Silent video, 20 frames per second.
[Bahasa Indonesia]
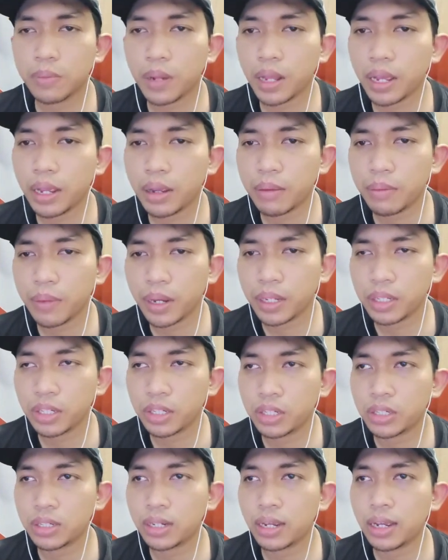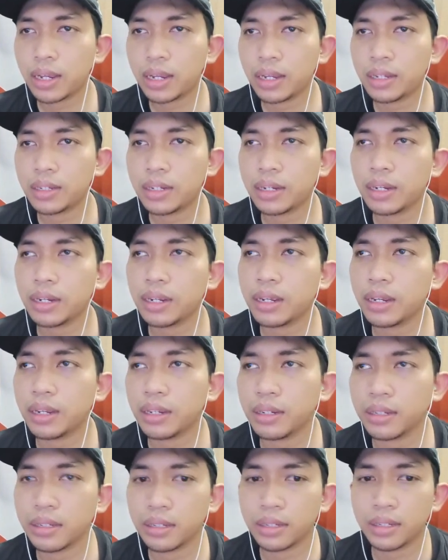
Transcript: play matchnya aja guys